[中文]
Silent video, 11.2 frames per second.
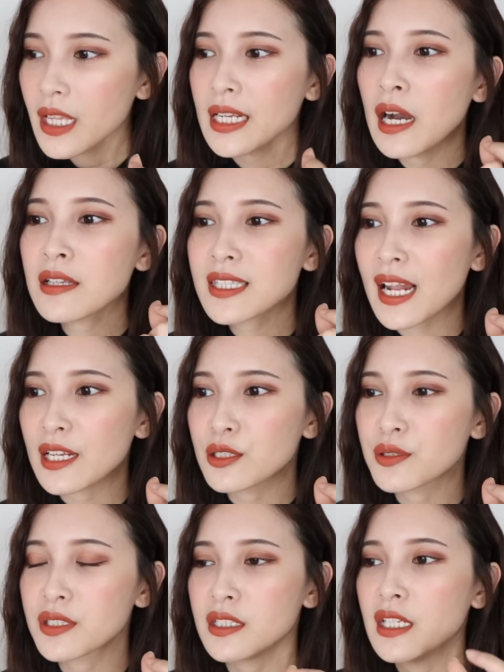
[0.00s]
然后再来
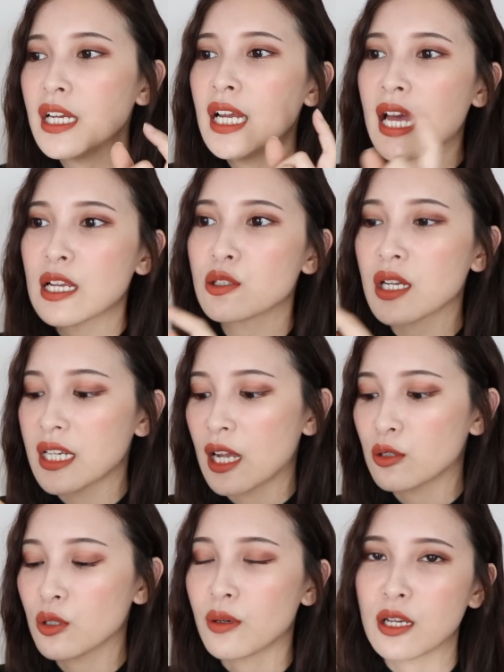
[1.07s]
就是它刷起
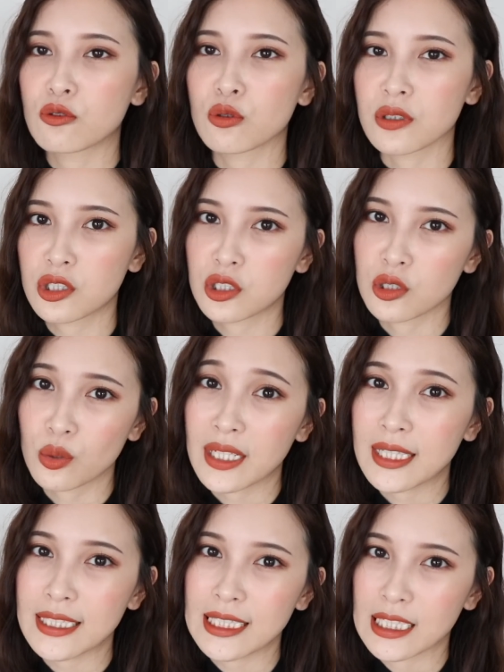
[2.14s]
来对我来说是会
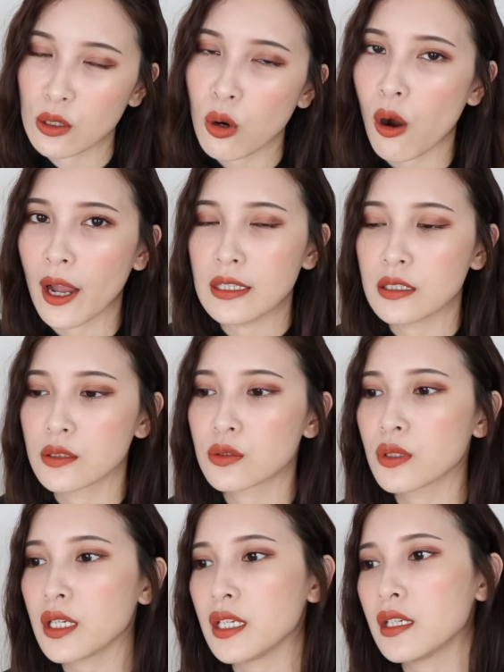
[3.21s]
结块的，
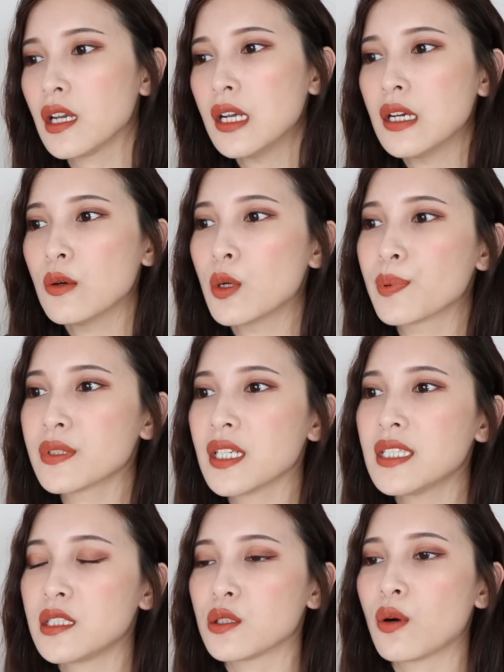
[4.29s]
所以我不是
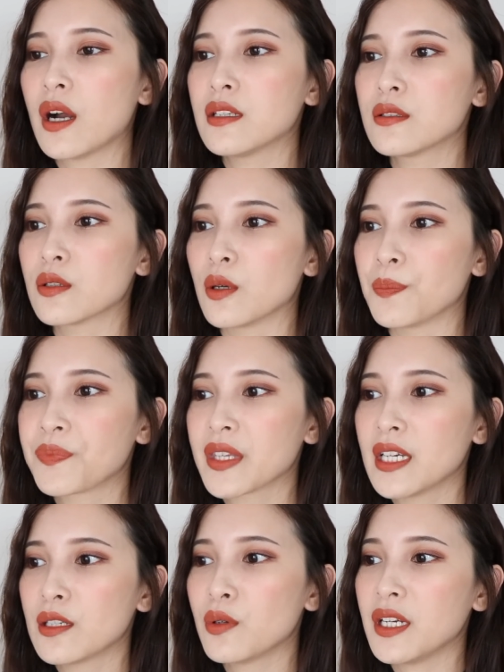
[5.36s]
很喜欢那种
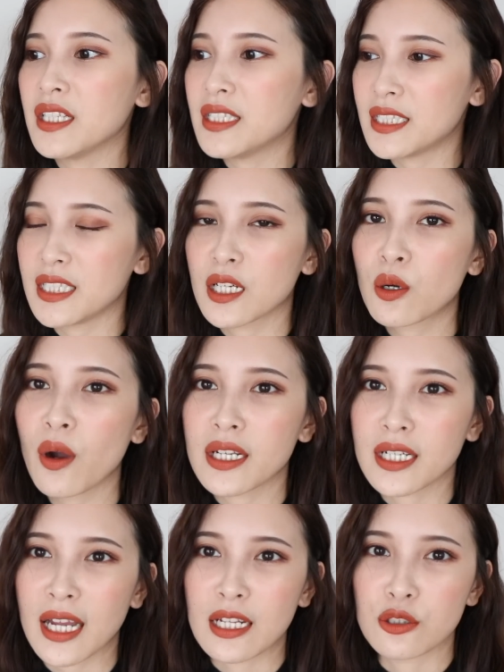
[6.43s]
会结块
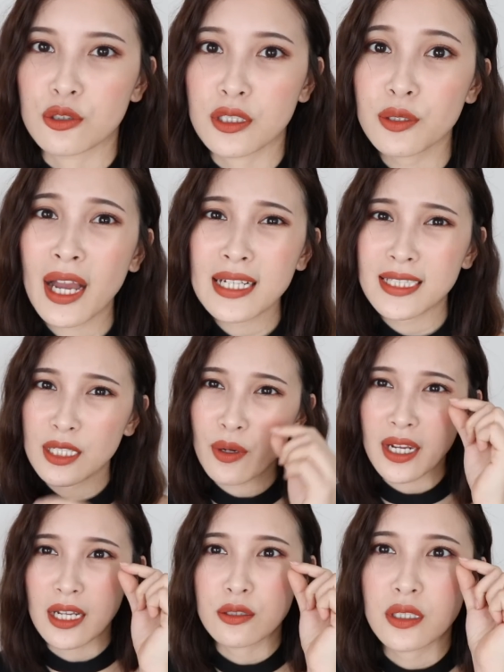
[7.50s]
的感觉，因为它结
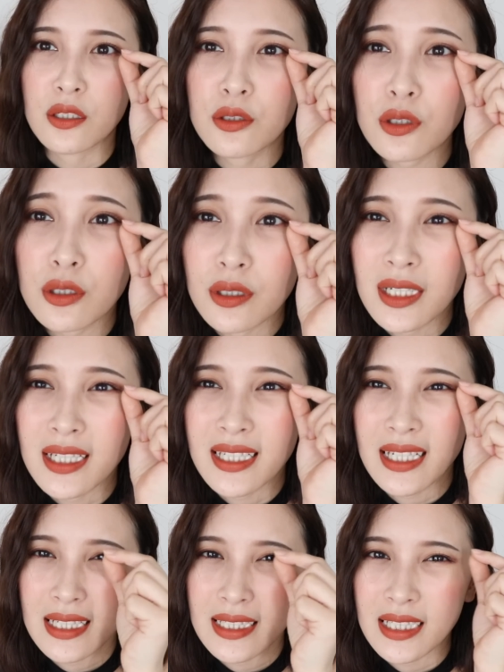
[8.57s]
块感觉你就会觉得
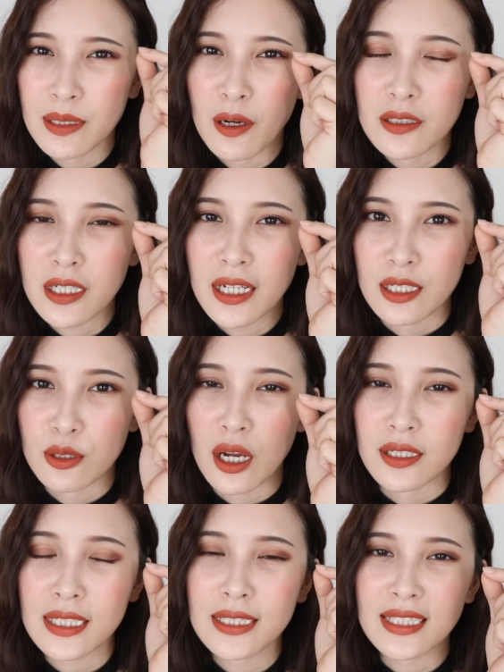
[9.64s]
眼睫毛上感觉
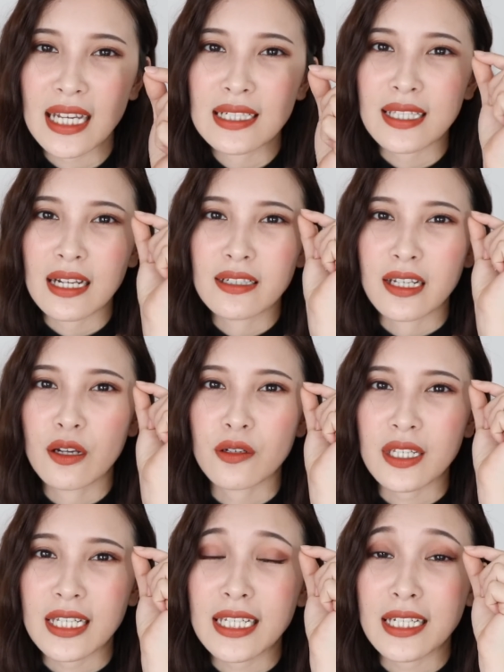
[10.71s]
好像脏脏的，然后有
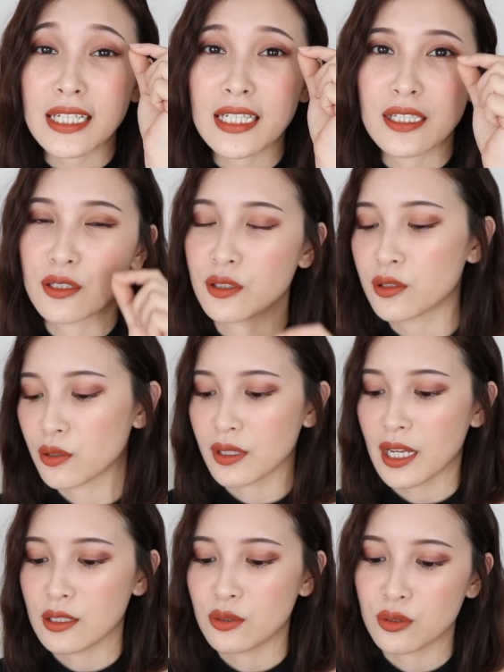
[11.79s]
一粒一粒的那种
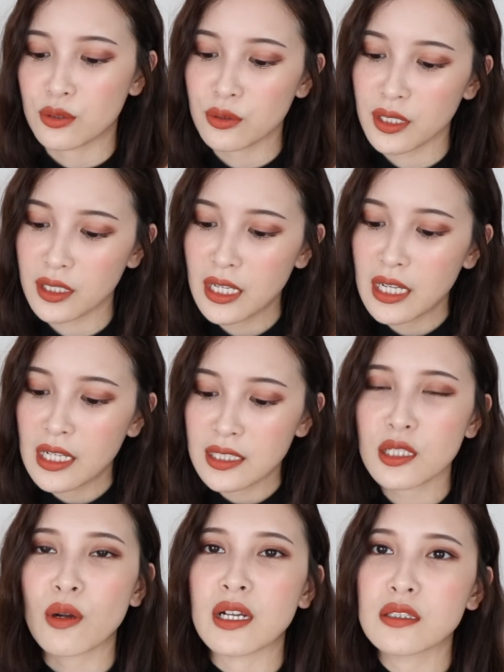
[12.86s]
感觉。所以
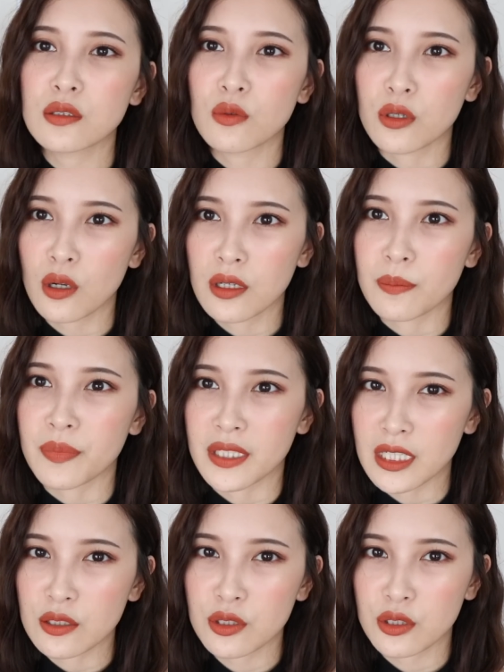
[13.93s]
这款是我用了比
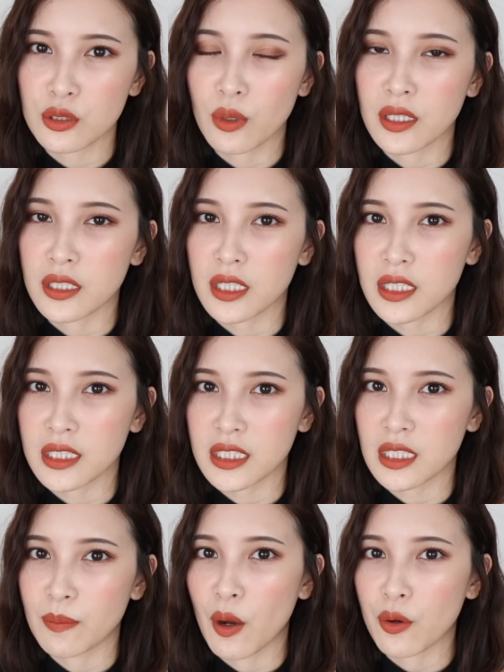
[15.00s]
较失望的一个
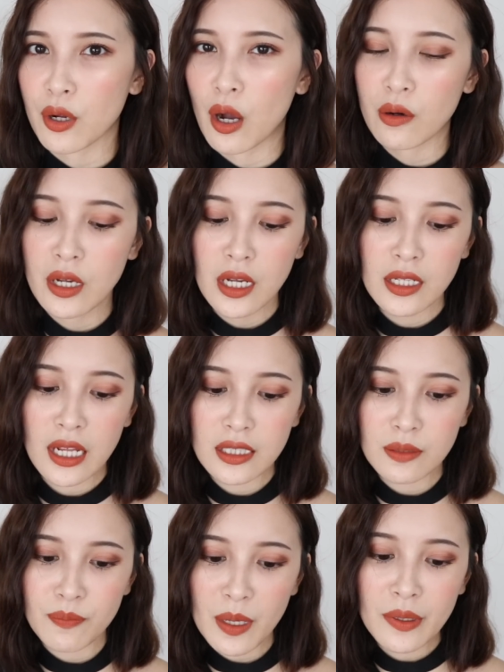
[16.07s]
睫毛膏。那
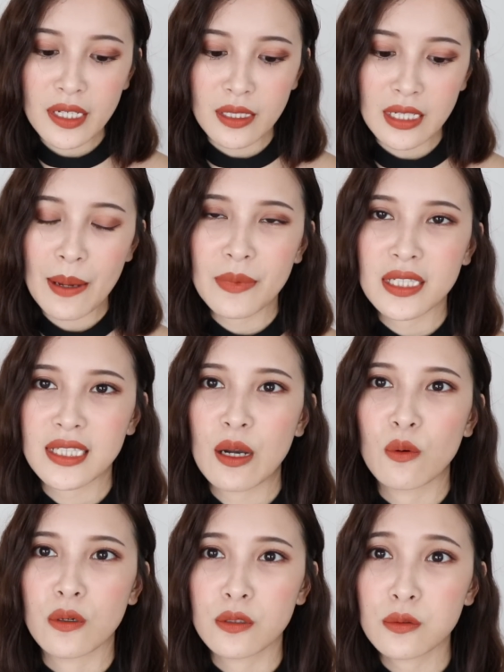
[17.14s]
Maybelline 他们家
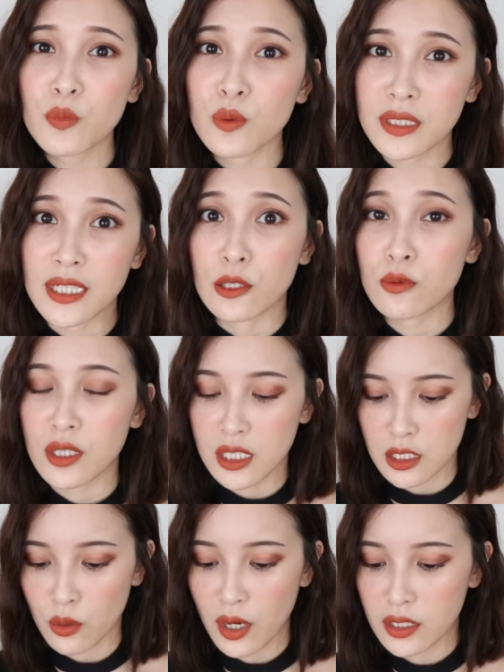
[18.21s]
我目前最
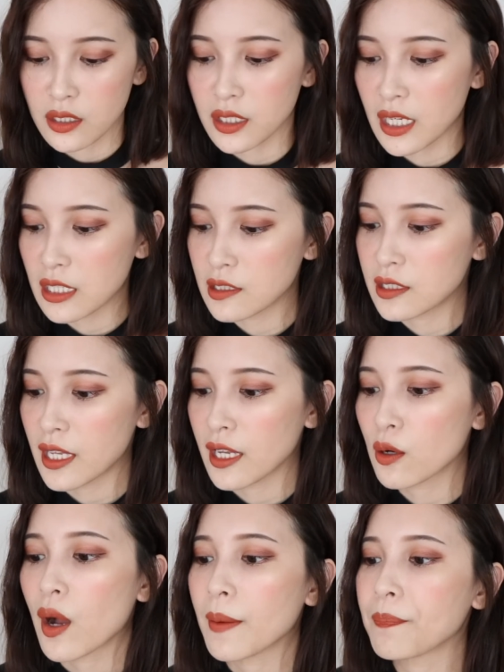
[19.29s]
喜欢的应该是这一
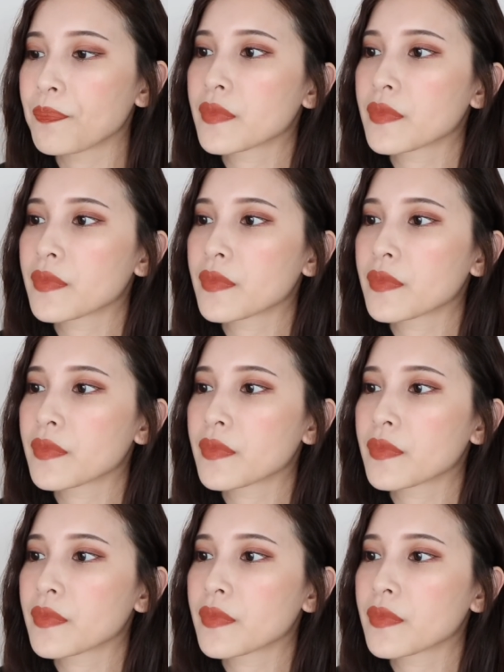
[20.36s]
款。